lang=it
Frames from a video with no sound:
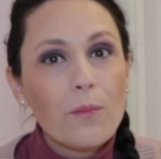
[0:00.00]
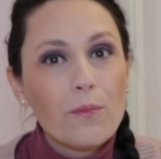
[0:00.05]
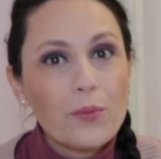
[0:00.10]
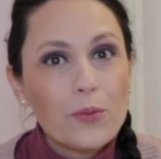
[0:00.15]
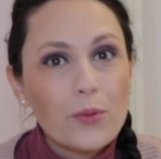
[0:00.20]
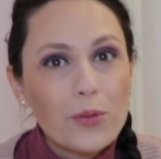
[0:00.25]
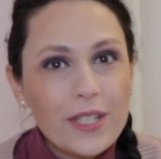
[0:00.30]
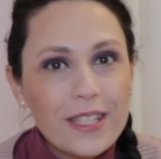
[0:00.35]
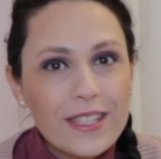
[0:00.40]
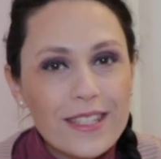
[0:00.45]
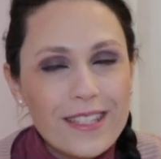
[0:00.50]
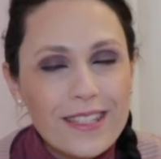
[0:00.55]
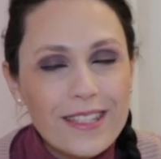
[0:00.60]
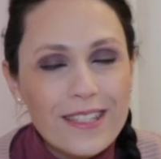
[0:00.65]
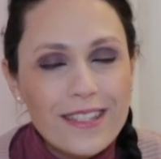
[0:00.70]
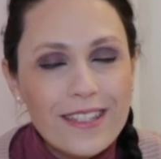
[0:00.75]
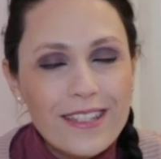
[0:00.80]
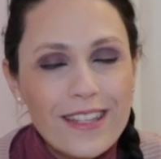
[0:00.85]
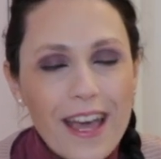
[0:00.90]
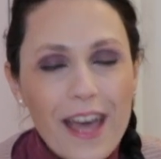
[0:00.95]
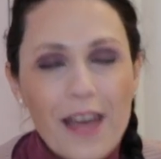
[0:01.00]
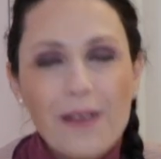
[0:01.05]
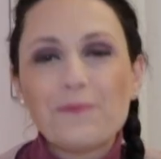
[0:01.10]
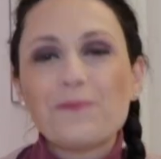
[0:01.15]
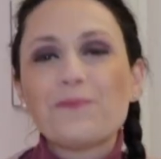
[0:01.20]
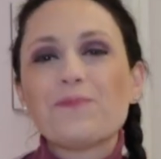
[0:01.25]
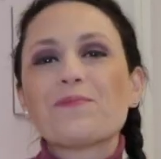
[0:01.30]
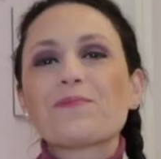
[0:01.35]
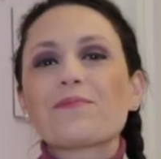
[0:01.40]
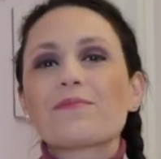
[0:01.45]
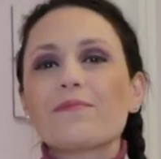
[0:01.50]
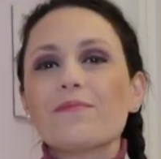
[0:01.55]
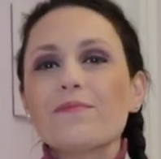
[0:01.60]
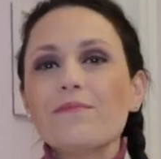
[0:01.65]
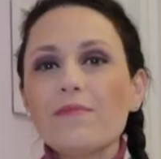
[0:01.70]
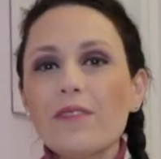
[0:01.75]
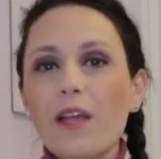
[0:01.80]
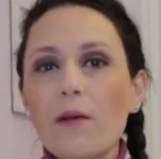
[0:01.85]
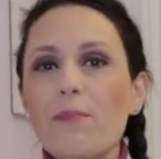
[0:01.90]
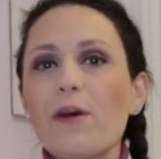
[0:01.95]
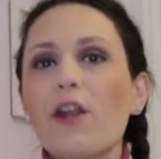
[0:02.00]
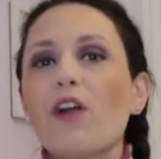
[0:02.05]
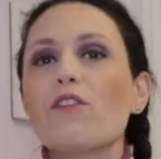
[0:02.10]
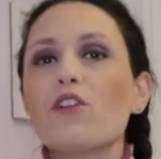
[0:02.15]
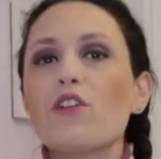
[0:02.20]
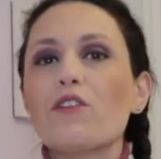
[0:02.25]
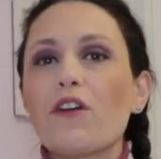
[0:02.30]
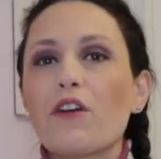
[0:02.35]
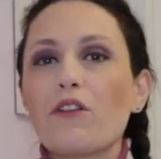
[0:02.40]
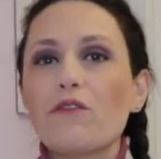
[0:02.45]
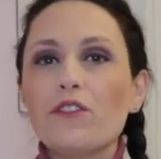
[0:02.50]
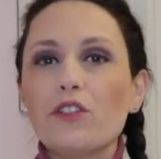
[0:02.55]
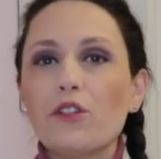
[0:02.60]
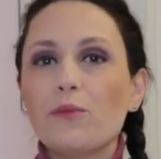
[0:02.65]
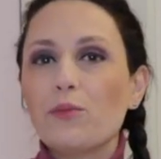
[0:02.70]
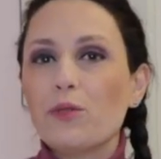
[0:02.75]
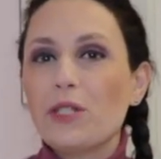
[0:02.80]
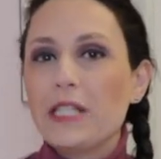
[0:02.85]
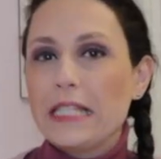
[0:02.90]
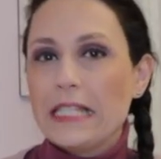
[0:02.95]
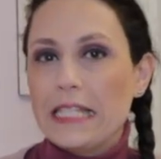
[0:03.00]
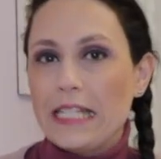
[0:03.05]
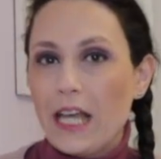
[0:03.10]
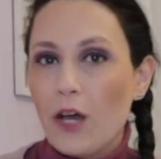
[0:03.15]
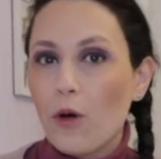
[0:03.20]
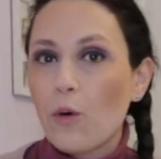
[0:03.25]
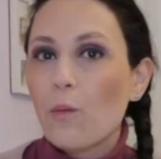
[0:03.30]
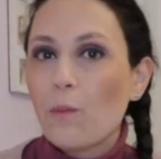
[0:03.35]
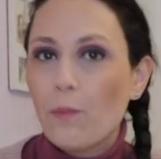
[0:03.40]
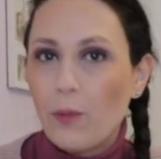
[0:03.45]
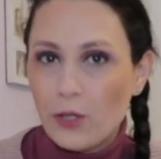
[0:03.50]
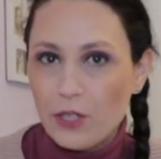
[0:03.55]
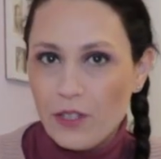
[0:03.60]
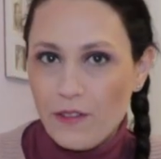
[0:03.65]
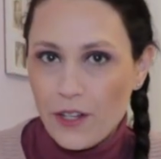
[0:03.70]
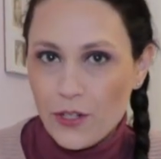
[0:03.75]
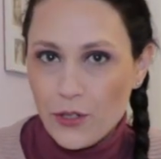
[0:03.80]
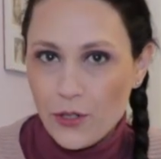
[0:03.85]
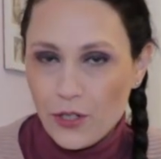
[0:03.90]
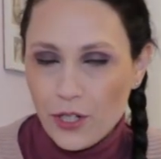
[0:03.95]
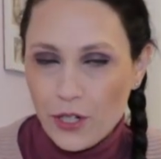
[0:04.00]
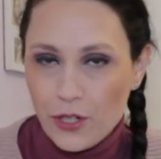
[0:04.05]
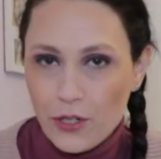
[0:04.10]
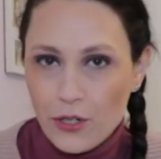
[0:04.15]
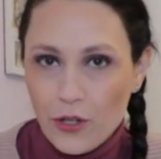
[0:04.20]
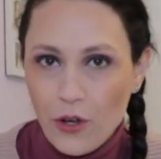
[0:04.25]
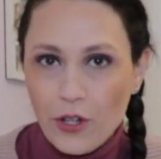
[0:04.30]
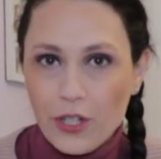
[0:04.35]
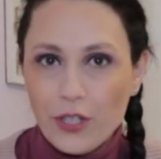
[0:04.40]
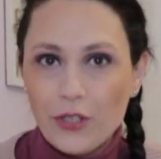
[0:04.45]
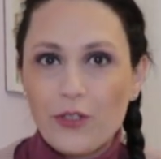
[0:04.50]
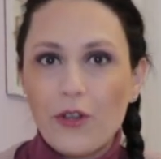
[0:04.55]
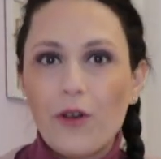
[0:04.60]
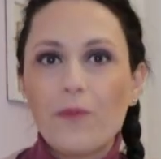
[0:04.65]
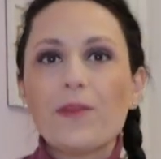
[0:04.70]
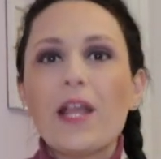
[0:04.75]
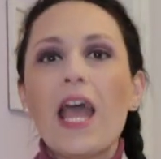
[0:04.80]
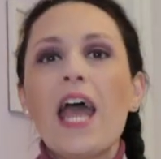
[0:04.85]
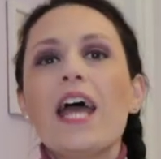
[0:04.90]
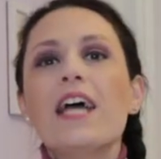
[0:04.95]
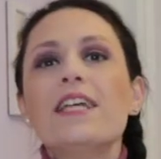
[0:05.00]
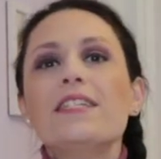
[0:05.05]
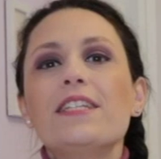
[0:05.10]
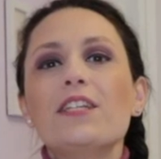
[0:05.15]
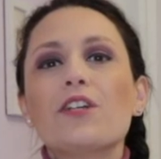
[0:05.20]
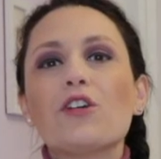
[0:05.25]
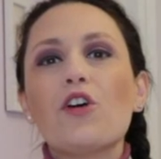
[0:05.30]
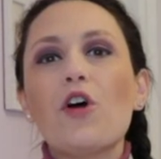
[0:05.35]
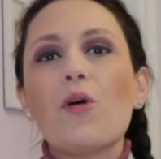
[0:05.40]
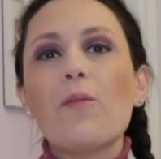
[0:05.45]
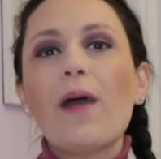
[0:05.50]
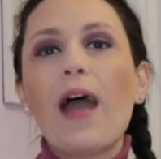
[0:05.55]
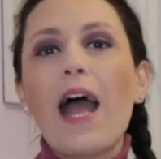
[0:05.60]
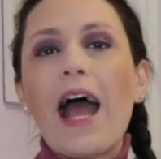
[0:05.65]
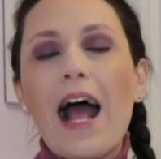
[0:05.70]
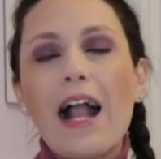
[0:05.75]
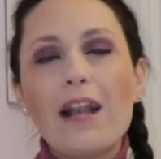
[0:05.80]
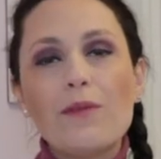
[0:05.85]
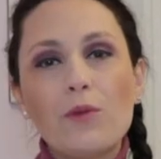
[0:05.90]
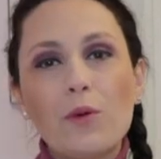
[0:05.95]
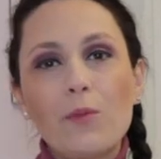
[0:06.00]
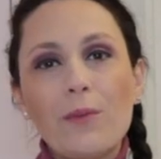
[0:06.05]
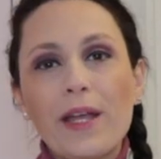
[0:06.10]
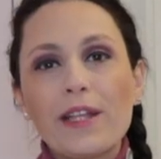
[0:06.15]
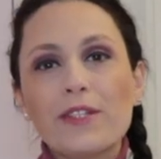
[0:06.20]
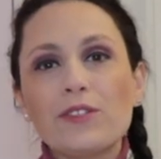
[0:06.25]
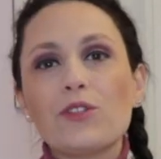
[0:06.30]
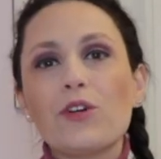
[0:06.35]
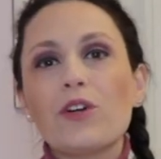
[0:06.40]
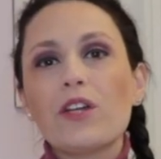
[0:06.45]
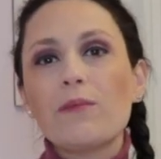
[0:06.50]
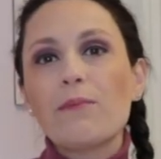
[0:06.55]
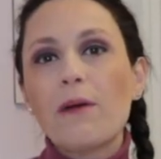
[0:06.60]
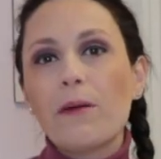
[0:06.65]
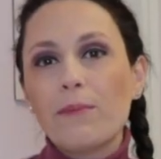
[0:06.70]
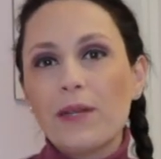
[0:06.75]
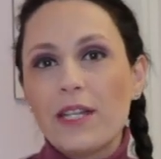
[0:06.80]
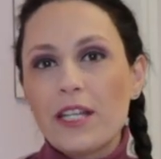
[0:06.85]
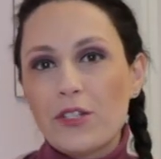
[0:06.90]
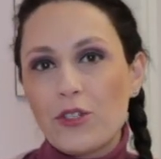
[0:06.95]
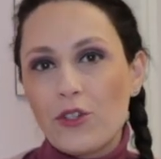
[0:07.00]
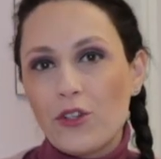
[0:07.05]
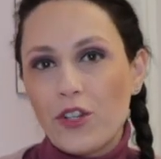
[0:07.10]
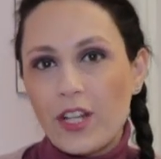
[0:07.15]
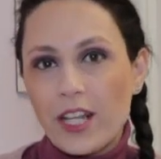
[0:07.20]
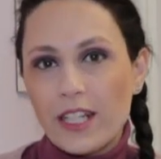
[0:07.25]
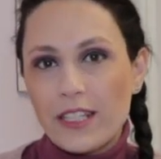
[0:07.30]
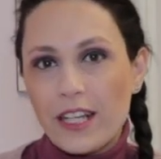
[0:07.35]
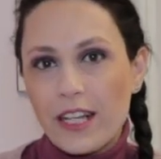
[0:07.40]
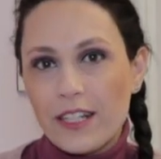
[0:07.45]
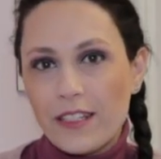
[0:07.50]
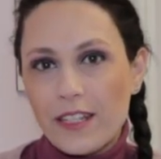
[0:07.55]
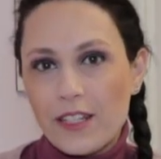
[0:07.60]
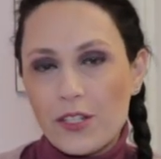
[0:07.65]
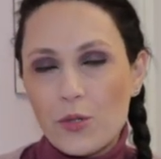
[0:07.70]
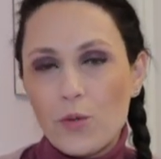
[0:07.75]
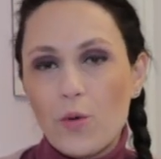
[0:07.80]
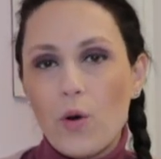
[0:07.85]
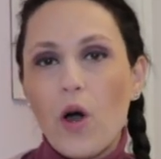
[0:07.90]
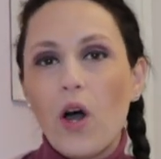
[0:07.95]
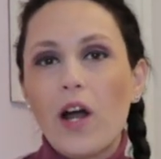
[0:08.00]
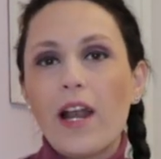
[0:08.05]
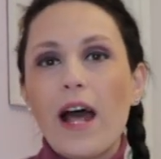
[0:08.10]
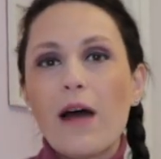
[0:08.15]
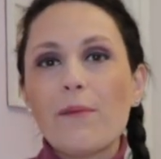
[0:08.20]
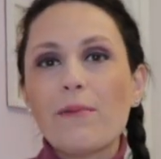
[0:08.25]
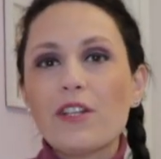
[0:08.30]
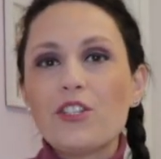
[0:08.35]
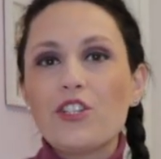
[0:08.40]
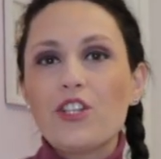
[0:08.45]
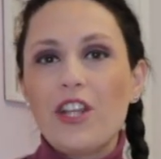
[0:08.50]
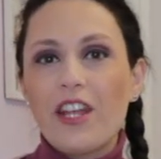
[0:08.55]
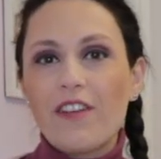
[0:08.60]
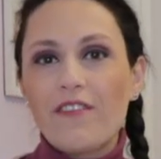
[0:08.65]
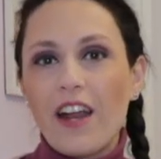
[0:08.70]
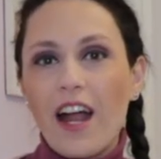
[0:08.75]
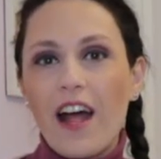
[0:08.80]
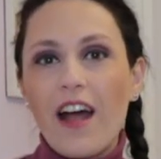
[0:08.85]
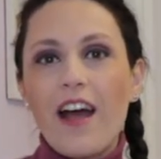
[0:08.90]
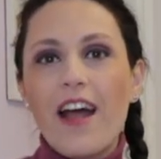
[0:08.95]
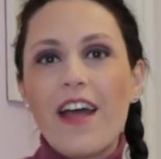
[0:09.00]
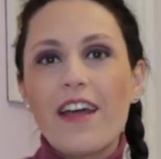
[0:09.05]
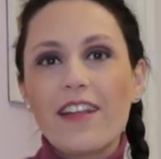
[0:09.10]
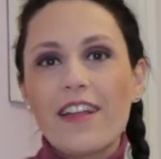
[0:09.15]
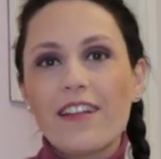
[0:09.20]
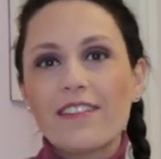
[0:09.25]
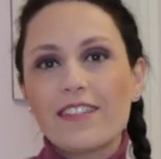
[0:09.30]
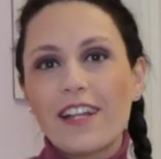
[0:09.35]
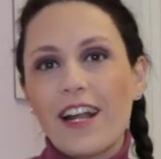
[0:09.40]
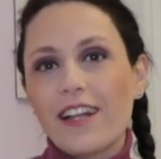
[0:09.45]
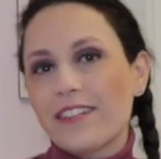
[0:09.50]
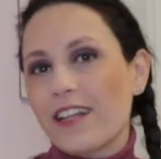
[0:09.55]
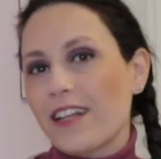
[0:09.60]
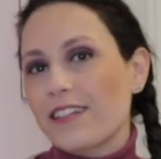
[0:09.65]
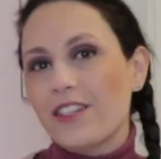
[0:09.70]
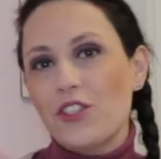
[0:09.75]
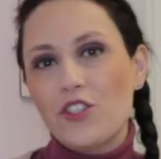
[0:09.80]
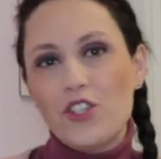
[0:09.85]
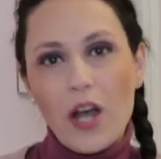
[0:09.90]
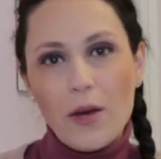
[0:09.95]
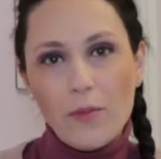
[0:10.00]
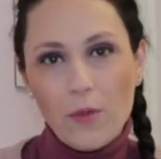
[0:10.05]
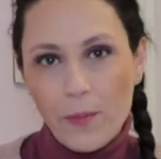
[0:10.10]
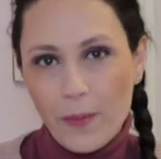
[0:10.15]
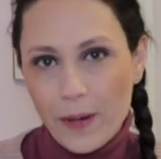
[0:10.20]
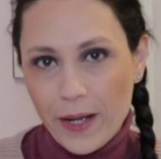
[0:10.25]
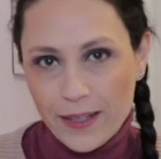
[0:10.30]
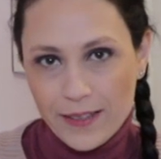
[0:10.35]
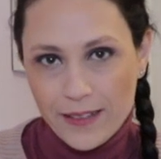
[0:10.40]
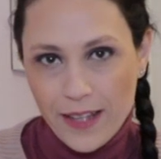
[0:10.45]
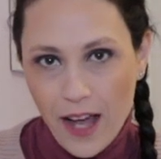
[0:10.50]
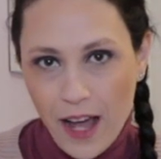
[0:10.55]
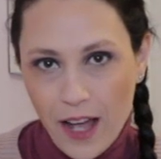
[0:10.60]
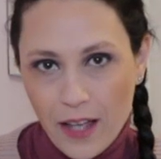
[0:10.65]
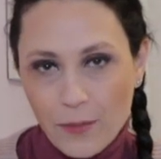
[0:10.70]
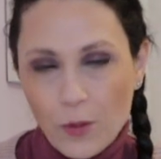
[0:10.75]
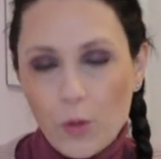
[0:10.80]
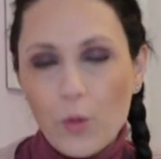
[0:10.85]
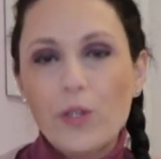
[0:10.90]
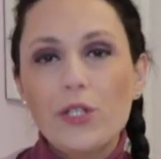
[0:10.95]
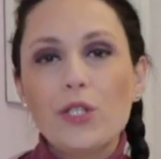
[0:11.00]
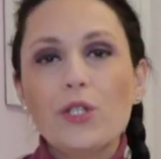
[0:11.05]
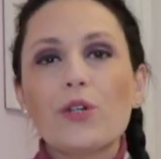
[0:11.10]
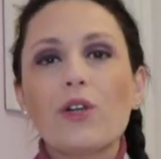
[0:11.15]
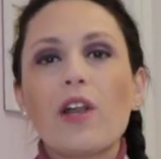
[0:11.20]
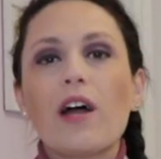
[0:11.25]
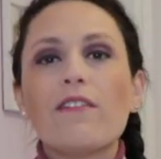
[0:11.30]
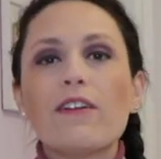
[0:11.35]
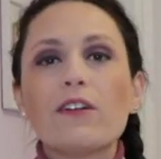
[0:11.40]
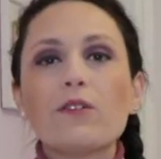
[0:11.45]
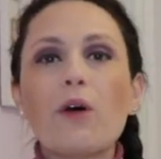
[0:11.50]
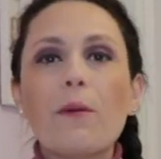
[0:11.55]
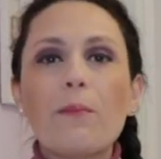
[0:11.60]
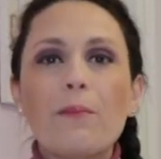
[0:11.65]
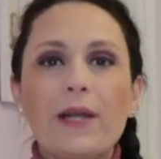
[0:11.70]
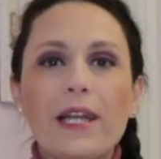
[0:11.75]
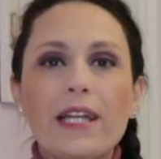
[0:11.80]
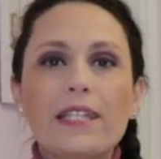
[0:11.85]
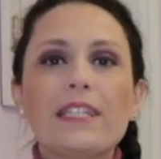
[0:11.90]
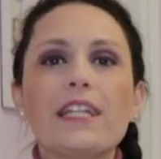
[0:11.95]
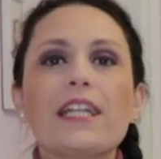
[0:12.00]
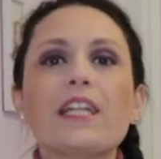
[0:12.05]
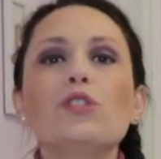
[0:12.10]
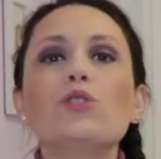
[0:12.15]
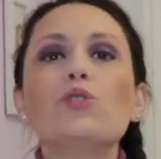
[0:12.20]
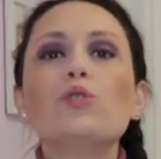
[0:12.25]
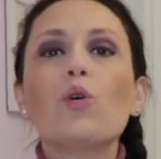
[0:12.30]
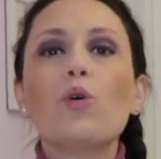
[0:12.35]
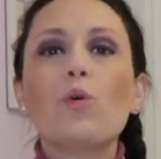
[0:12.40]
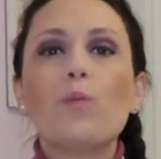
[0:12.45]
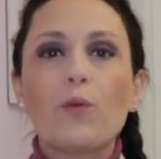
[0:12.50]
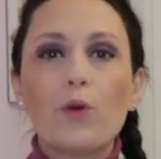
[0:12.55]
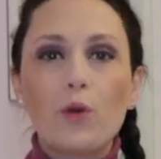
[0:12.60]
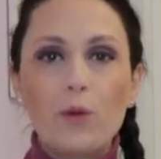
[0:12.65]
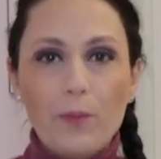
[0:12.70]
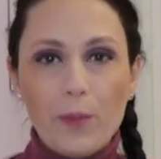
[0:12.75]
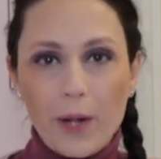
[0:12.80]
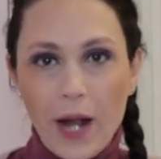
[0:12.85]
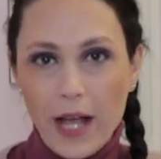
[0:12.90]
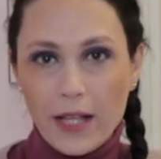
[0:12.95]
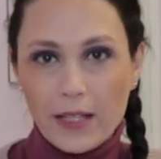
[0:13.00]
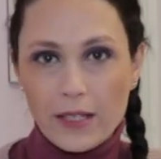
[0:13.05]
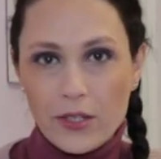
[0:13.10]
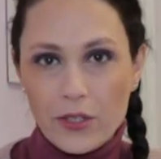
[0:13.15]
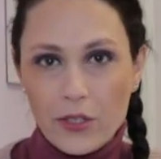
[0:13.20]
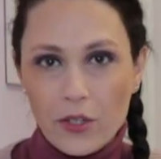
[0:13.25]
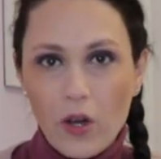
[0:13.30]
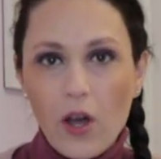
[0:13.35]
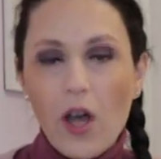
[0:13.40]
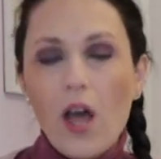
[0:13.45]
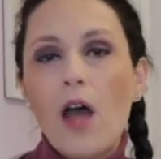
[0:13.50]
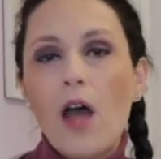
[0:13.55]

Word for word: pulizie però voglio fare un video pulizie un po' diverso dal solito. Siccome al momento i bambini sono rientrati a scuola, ma Ginevra è rientrata diciamo part time, quindi io la vado a prendere dopo il pranzo,